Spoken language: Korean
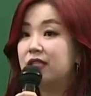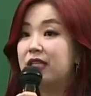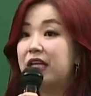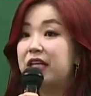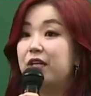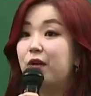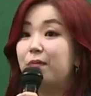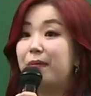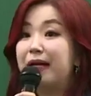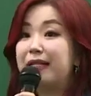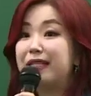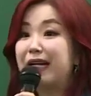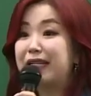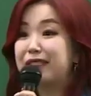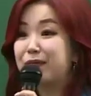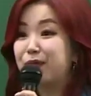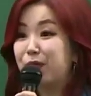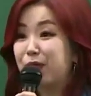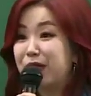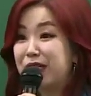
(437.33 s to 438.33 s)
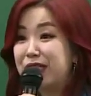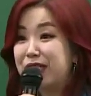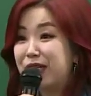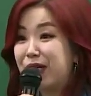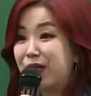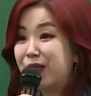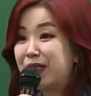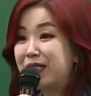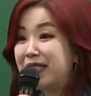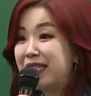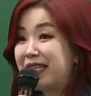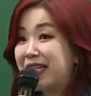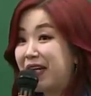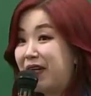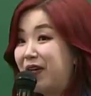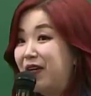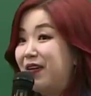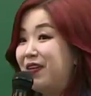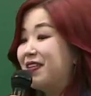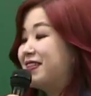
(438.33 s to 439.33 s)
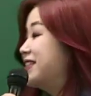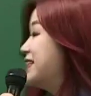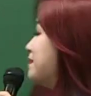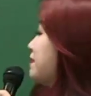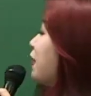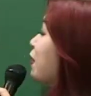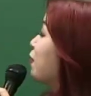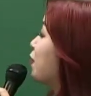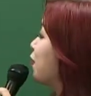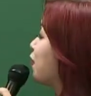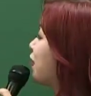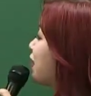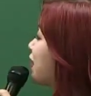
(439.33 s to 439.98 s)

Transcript: 근데 이런 말들 아직 모르겠죠? 괜찮아요? 배울